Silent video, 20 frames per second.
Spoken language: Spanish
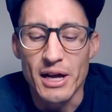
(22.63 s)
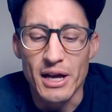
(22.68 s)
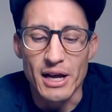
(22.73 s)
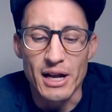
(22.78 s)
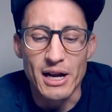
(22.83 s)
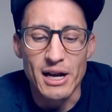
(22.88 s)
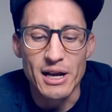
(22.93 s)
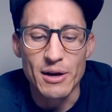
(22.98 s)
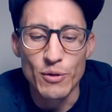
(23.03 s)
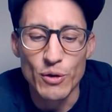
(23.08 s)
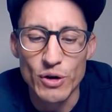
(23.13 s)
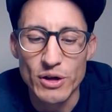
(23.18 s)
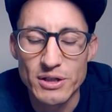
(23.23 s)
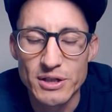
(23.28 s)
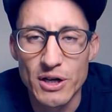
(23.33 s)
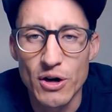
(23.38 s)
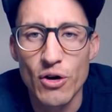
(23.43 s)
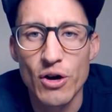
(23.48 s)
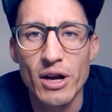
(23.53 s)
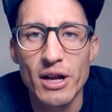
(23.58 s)
El libro
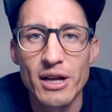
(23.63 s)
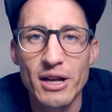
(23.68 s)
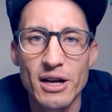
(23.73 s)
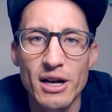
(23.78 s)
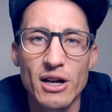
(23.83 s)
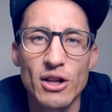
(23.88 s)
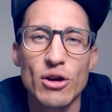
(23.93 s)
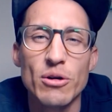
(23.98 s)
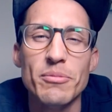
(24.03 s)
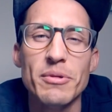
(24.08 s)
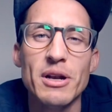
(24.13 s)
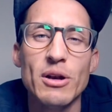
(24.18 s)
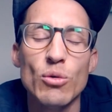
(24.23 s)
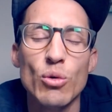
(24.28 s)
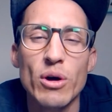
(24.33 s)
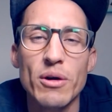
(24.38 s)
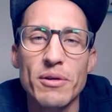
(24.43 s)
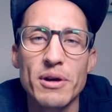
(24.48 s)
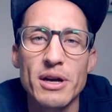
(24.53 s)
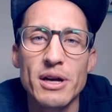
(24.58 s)
ese lo leí en el
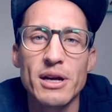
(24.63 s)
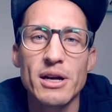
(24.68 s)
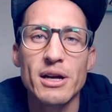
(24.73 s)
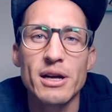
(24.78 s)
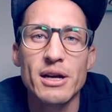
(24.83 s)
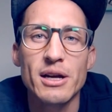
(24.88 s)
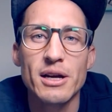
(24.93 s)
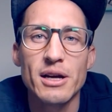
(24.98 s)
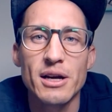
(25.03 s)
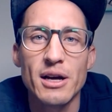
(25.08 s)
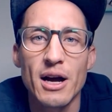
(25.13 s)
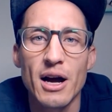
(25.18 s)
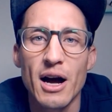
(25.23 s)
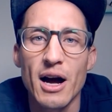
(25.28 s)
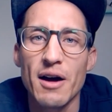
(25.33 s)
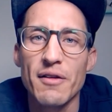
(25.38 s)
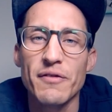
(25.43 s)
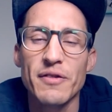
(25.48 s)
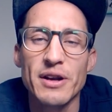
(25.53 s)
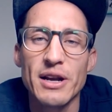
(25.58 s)
2009,
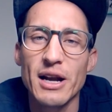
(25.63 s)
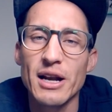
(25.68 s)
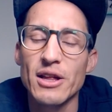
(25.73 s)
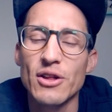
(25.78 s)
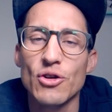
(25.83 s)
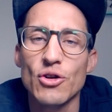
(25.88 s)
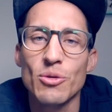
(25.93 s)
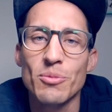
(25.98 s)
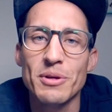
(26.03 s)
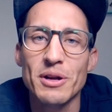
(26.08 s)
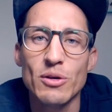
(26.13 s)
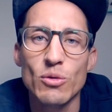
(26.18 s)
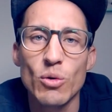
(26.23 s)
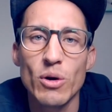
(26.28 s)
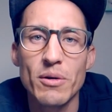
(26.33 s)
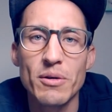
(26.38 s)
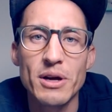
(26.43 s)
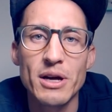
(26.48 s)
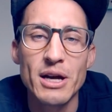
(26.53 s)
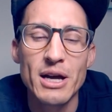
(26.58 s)
a finales de
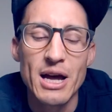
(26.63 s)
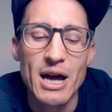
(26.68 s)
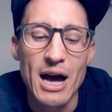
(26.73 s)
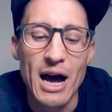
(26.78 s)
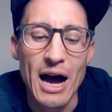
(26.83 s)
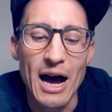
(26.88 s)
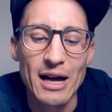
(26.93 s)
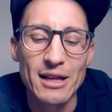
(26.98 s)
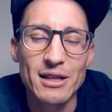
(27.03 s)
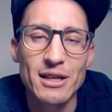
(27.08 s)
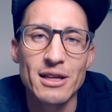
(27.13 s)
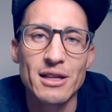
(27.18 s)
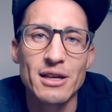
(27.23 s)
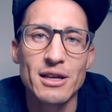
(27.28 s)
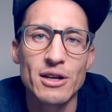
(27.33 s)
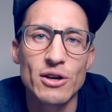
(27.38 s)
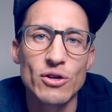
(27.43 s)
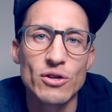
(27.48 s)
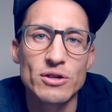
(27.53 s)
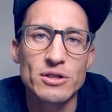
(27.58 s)
2009, antes de
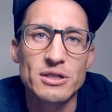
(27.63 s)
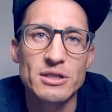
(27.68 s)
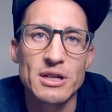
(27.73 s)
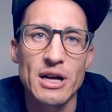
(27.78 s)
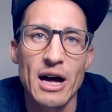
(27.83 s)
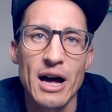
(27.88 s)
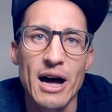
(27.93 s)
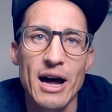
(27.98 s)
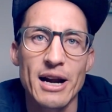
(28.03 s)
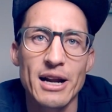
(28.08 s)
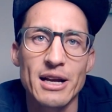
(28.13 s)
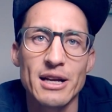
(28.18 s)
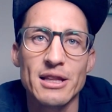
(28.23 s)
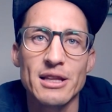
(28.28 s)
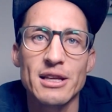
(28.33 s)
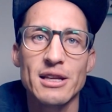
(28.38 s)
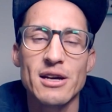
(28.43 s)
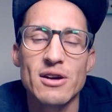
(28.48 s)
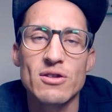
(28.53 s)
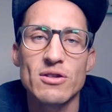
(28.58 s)
irnos a
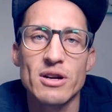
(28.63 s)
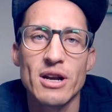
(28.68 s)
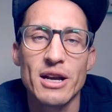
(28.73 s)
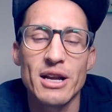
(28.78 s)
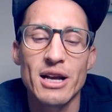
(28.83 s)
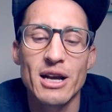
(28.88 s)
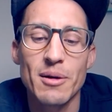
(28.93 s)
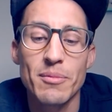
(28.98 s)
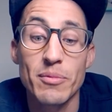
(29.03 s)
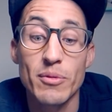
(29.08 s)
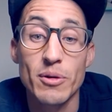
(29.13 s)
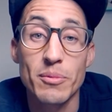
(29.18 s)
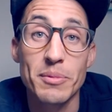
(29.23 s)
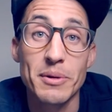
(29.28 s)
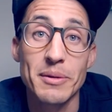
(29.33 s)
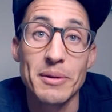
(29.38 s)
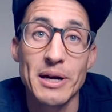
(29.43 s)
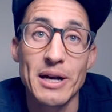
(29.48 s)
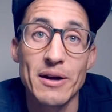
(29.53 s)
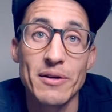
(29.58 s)
Argentina con Anica por
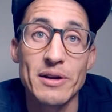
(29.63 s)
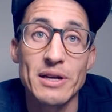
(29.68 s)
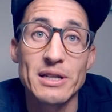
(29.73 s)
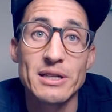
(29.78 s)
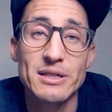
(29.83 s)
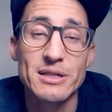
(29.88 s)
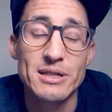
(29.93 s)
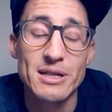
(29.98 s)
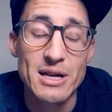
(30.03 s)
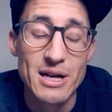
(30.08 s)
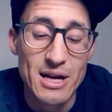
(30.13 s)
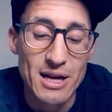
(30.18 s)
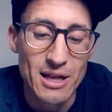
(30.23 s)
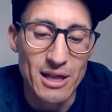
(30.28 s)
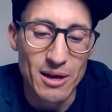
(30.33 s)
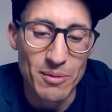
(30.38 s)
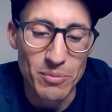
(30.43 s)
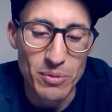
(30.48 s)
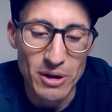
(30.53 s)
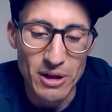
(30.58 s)
primera vez
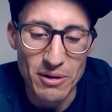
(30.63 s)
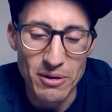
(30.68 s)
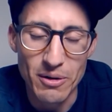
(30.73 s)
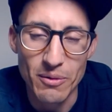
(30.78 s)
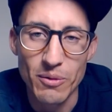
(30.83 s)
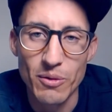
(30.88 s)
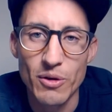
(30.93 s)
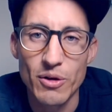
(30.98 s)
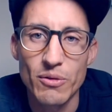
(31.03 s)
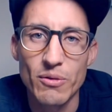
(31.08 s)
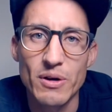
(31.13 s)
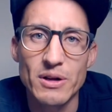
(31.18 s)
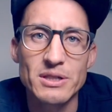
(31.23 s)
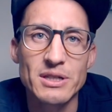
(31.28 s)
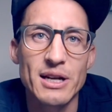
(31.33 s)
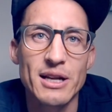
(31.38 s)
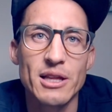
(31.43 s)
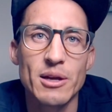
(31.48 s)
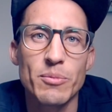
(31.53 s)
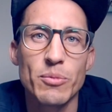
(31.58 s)
después de haber vivido en Nueva
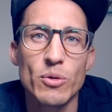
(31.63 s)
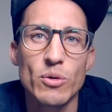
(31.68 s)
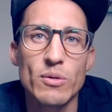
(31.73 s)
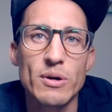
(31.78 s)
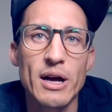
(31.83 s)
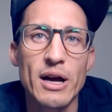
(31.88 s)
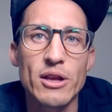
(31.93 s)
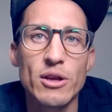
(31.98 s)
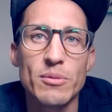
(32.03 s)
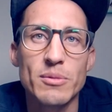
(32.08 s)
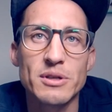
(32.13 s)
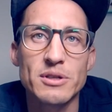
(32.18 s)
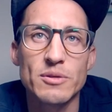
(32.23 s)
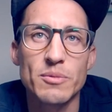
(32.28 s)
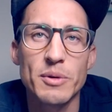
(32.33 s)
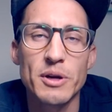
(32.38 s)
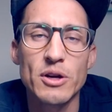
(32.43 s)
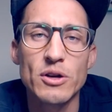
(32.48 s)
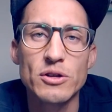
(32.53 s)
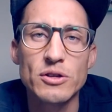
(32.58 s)
Zelanda por un año más
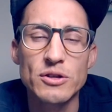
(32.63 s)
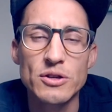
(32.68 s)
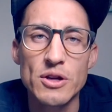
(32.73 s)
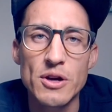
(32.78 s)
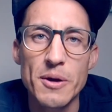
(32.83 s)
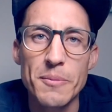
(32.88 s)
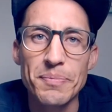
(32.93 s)
o menos.